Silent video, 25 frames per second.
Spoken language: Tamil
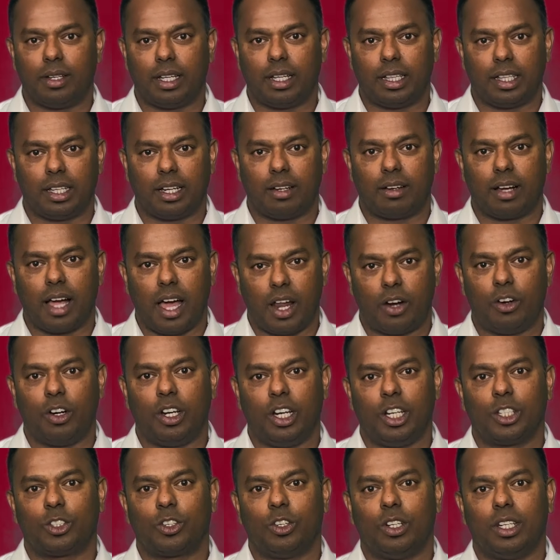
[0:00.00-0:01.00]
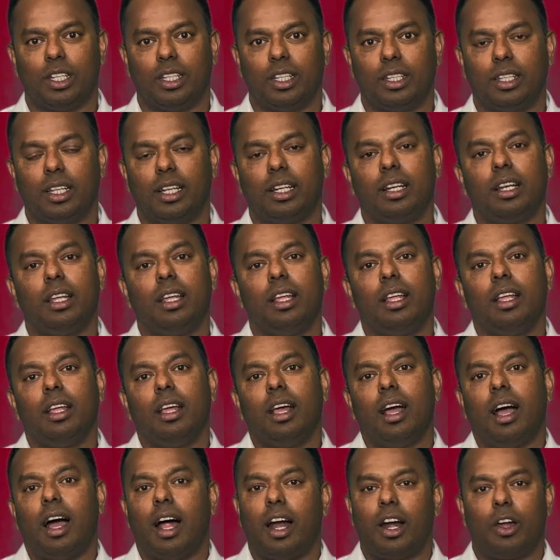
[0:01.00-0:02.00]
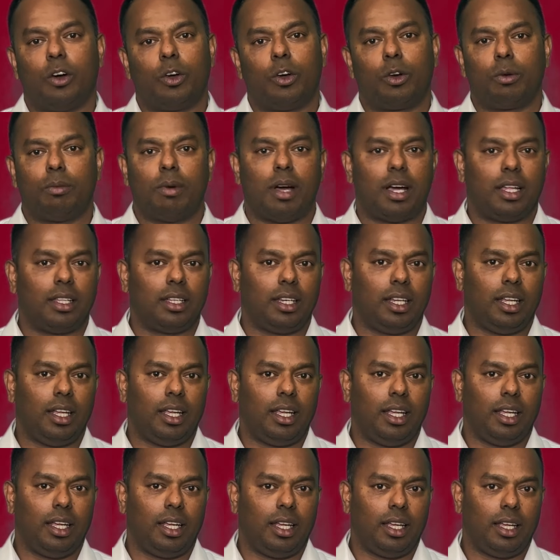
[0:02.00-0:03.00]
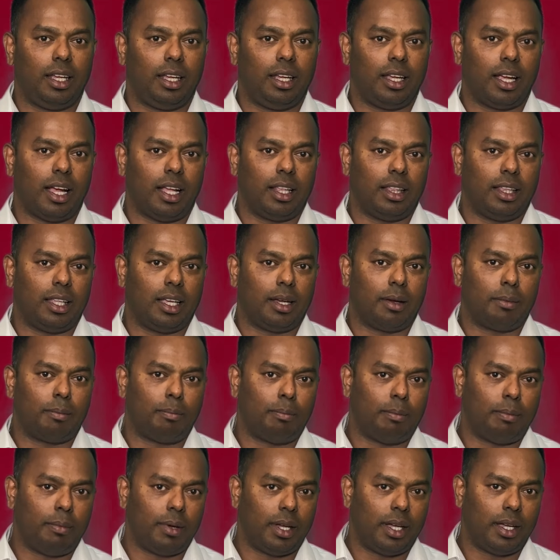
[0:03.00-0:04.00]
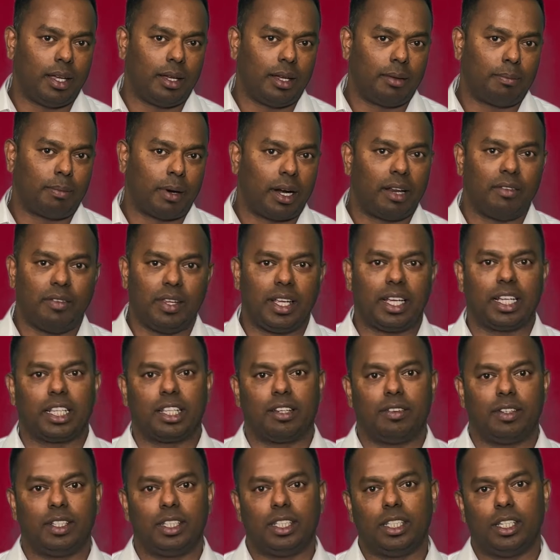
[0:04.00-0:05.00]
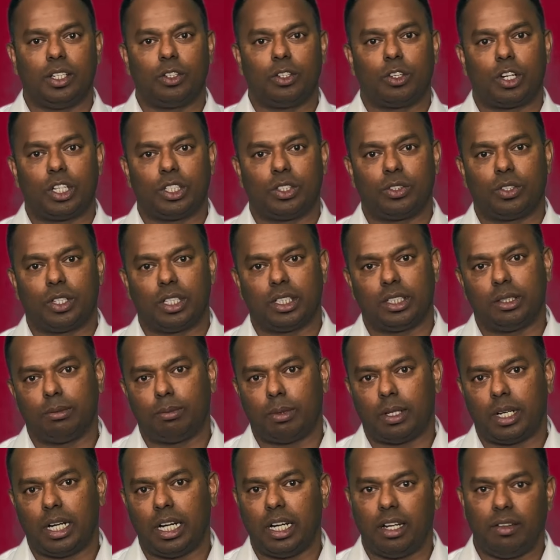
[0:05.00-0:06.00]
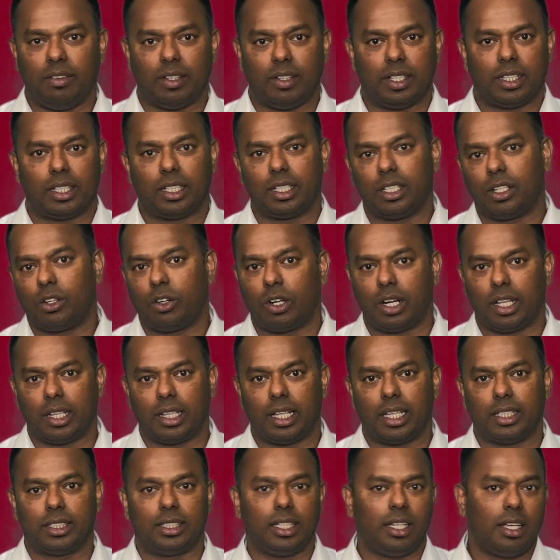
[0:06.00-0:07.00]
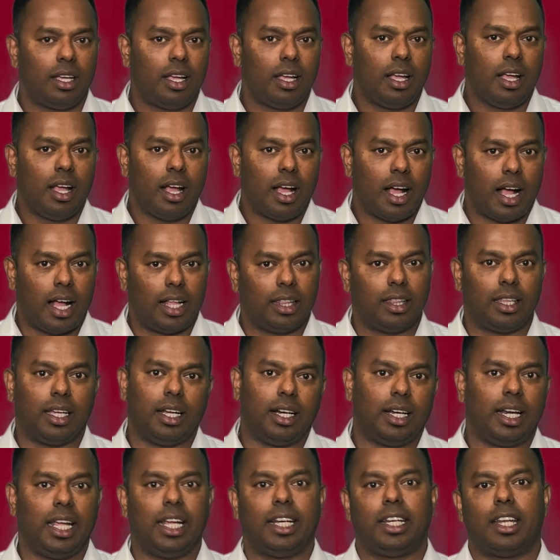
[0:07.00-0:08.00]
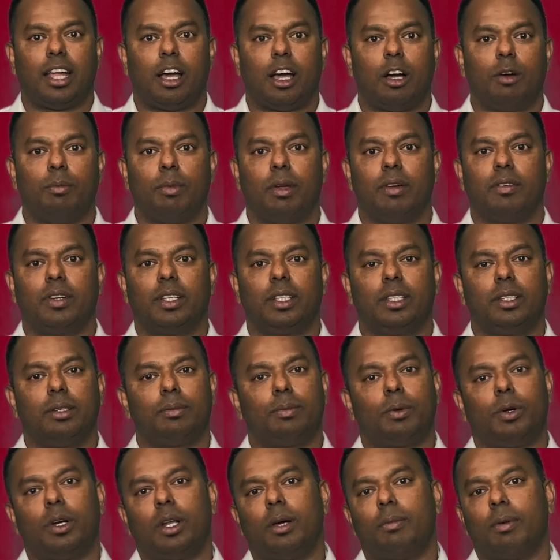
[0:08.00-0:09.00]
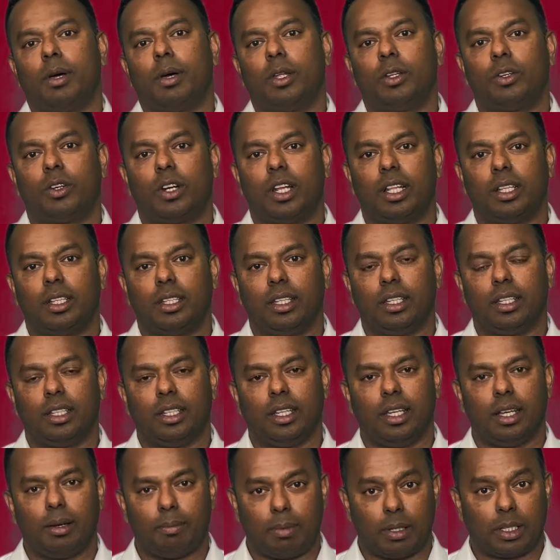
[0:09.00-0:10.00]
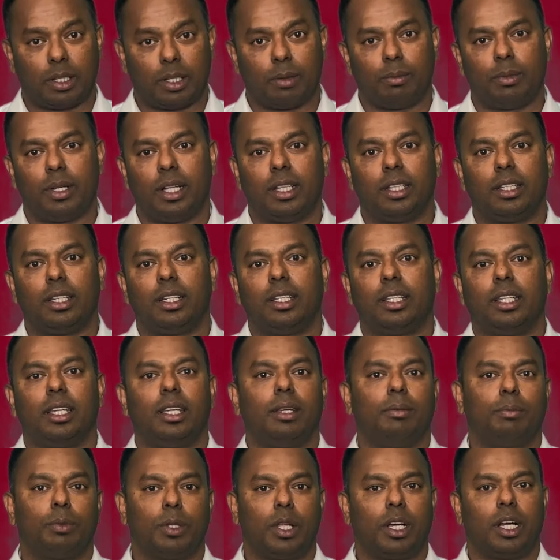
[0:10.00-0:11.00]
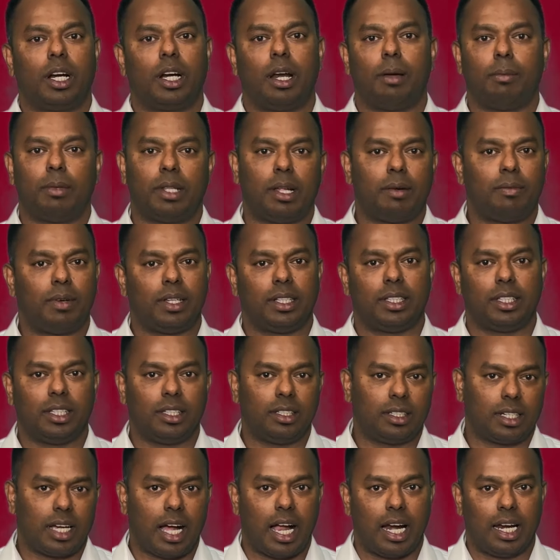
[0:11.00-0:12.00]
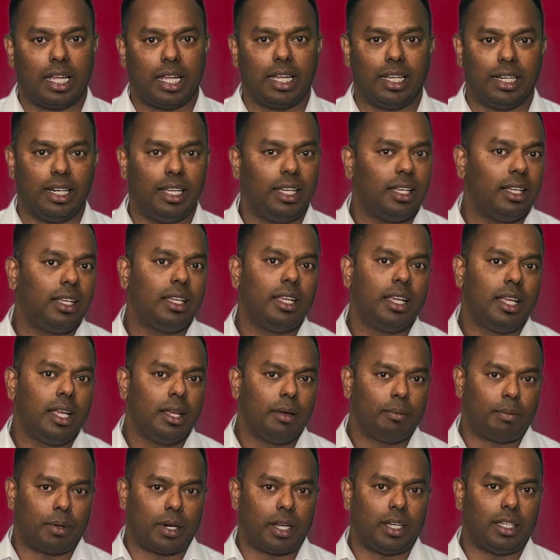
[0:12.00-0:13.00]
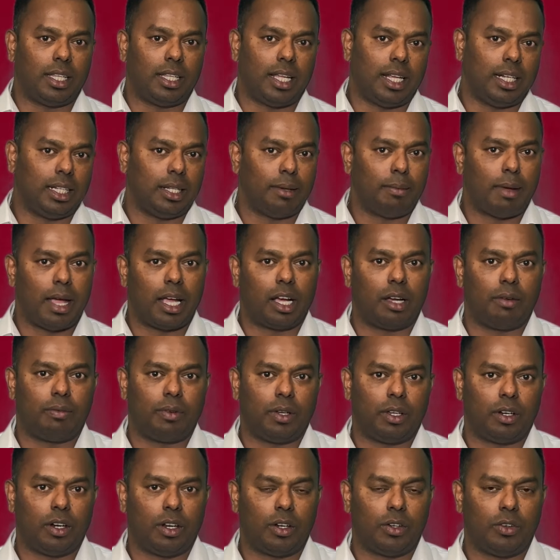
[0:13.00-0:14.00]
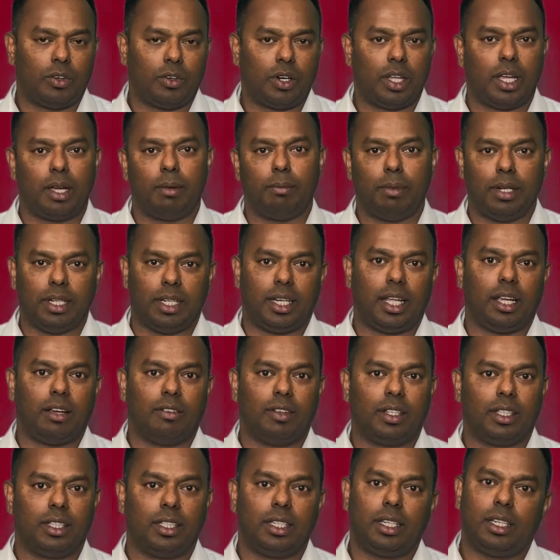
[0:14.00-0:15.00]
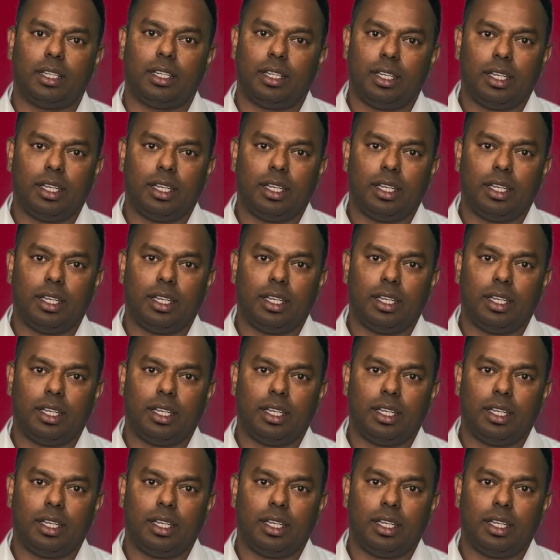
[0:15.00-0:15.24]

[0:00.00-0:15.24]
அந்த காணொலியில் சொல்லியிருந்தேன் ஆனால் ஒரு மாதிரி அந்த பணவீக்கத்தை வந்து குறைச்சி குறைச்சி இப்போ ரெண்டு வீதத்துக்கு கொண்டு வந்தாச்சு அந்த டேட்டாவுமே வந்து போன பதினோராம் தேதி பத்தொன்பதாம் தேதி புதன்கிழமை தான் வந்தது காலையில் பிறகுதான் இந்த பேங்க் ஆஃப் இங்கிலாந்துடைய மீட்டிங் வந்து